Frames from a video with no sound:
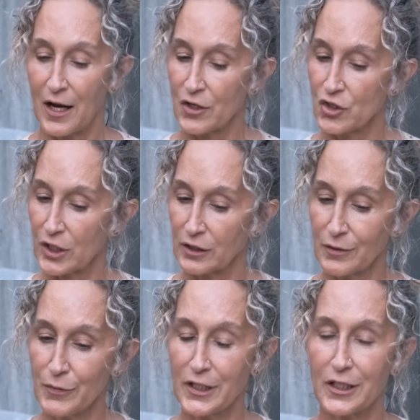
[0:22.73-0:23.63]
Ancak
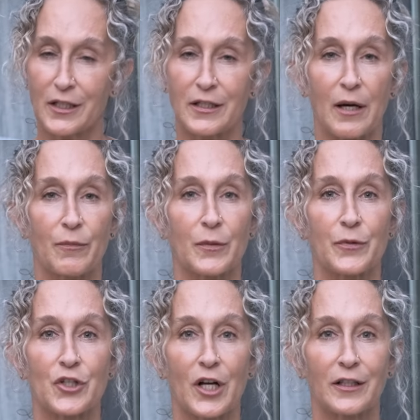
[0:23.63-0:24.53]
tabii ki yap
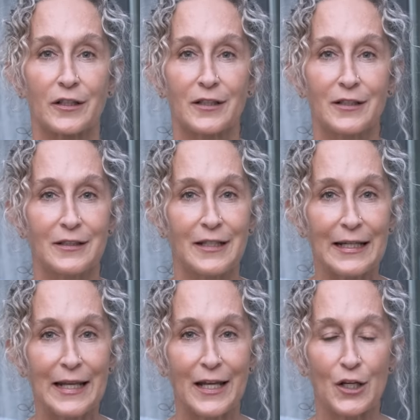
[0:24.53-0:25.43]
yapacağını,
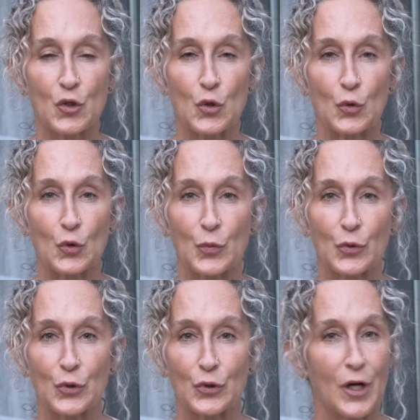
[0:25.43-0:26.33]
dene, şudur
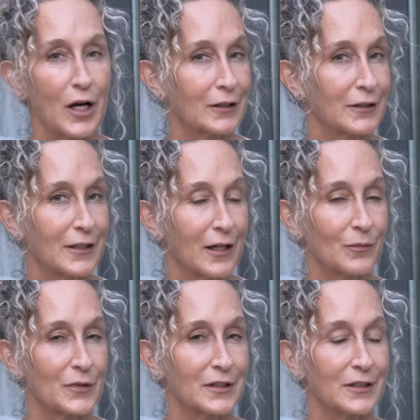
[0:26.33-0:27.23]
budur, aklın
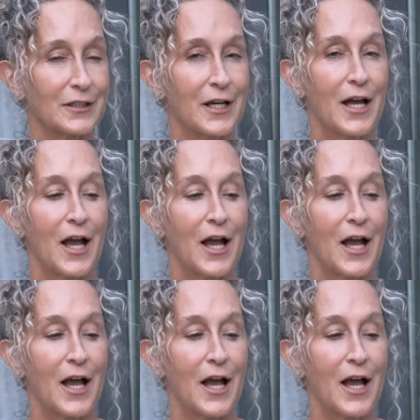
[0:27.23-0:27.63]
kalmasın.